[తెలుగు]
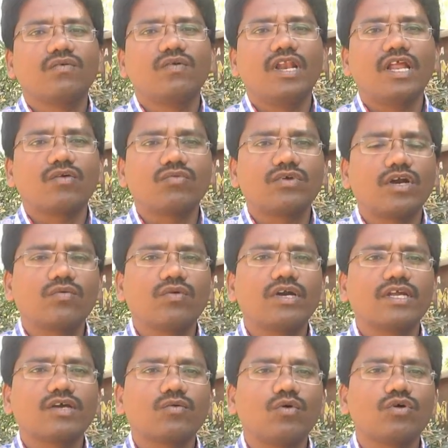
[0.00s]
వీళ్ళకు
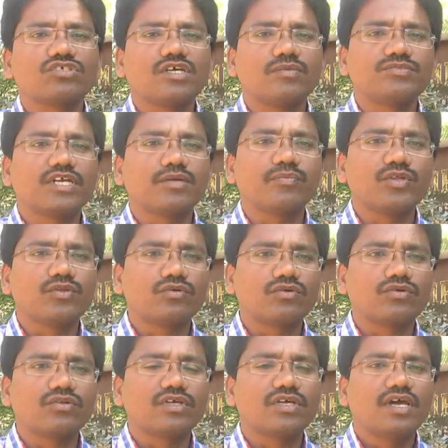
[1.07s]
ఉన్నటువంటి కోర్ సబ్జెక్ట్ మీద
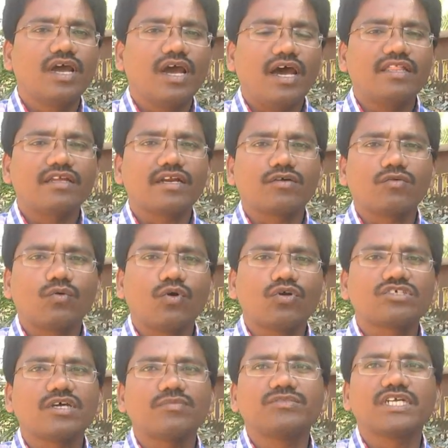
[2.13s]
ఉంటుంది అయితే ఇక్కడ
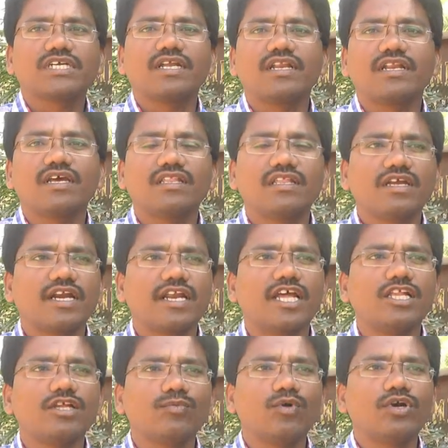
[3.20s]
కోర్ సబ్జెక్ట్ అనేది ఇక్కడ
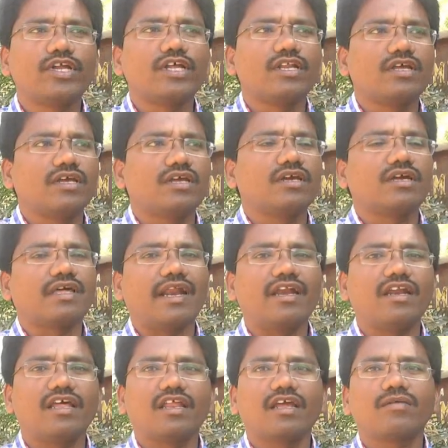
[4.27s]
ఎలిజిబిలిటీని
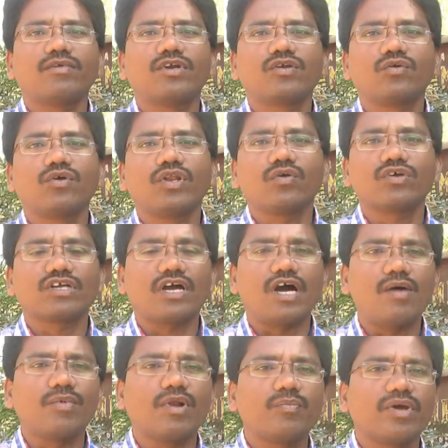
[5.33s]
క్రైటీరియా పెట్టుకొని ఒక
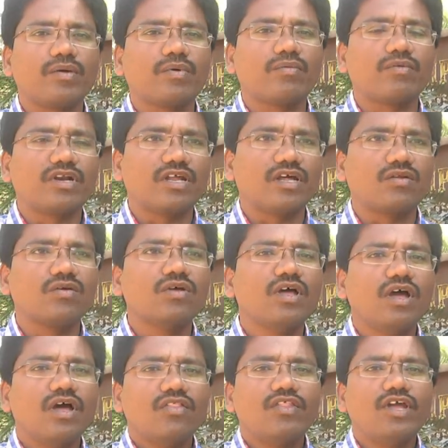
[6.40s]
కామన్ పేపర్ పెట్టారు
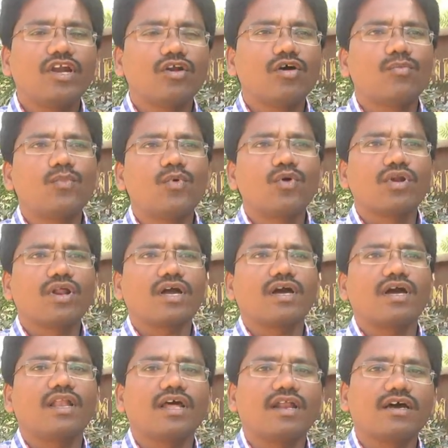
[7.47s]
దీంట్లో మూడు
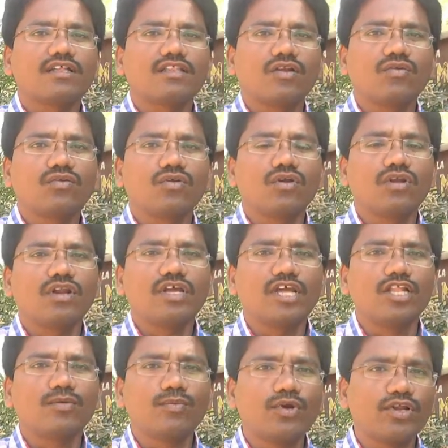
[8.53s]
రకాల అర్హతలు ఉన్న వాళ్ళని
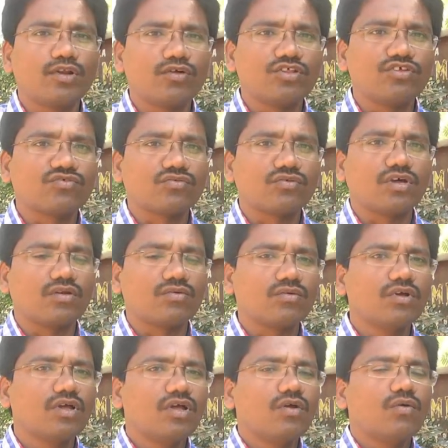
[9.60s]
ఎలిజిబిలిటీలో తీసుకున్నారు
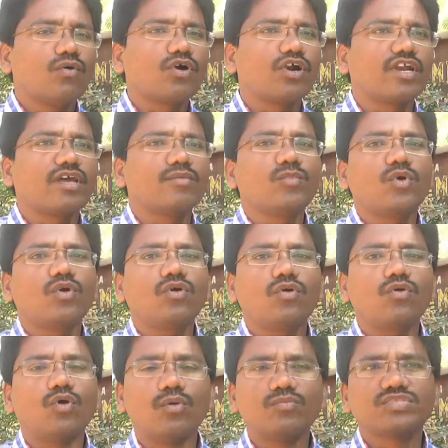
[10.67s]
ఒకటేమో
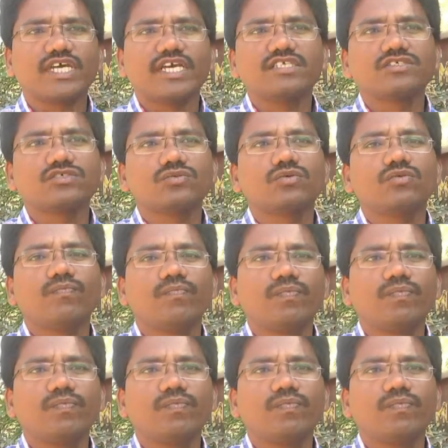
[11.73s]
హోమ్ సైన్సు